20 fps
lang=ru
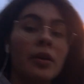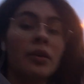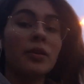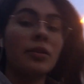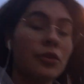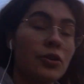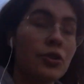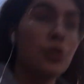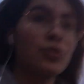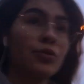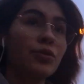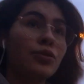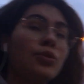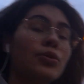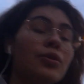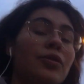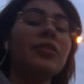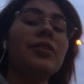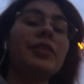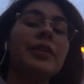Держу в
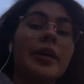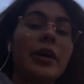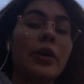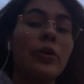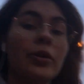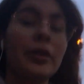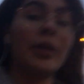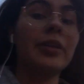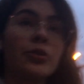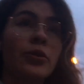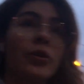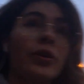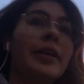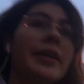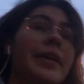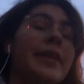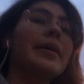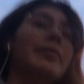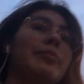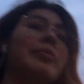курсе, никакой
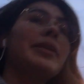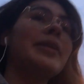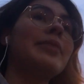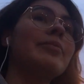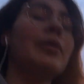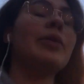контроля не было.